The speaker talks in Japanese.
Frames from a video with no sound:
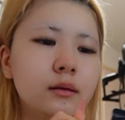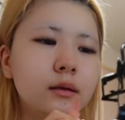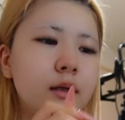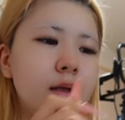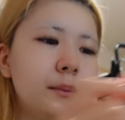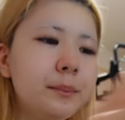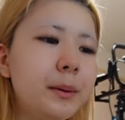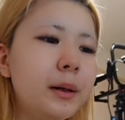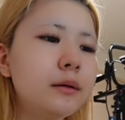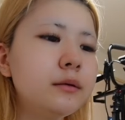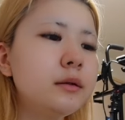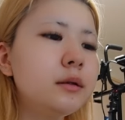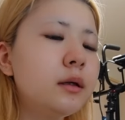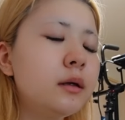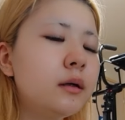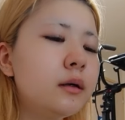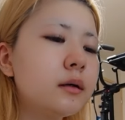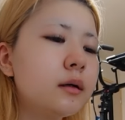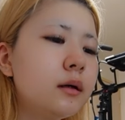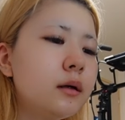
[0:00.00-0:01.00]
で
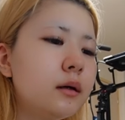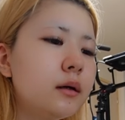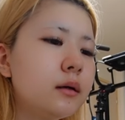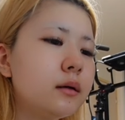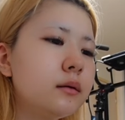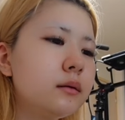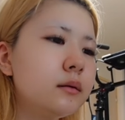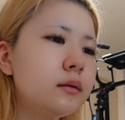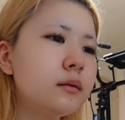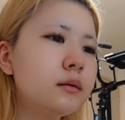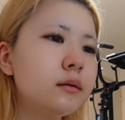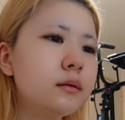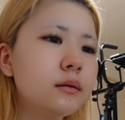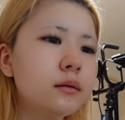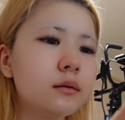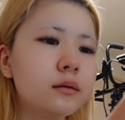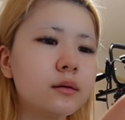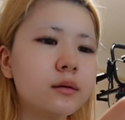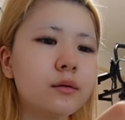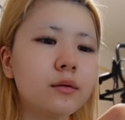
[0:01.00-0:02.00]
パウダーが
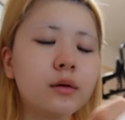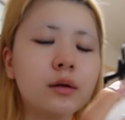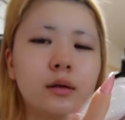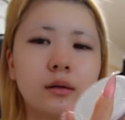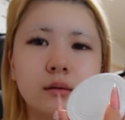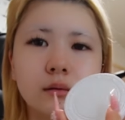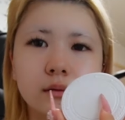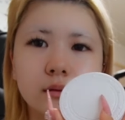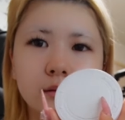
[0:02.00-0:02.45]
これ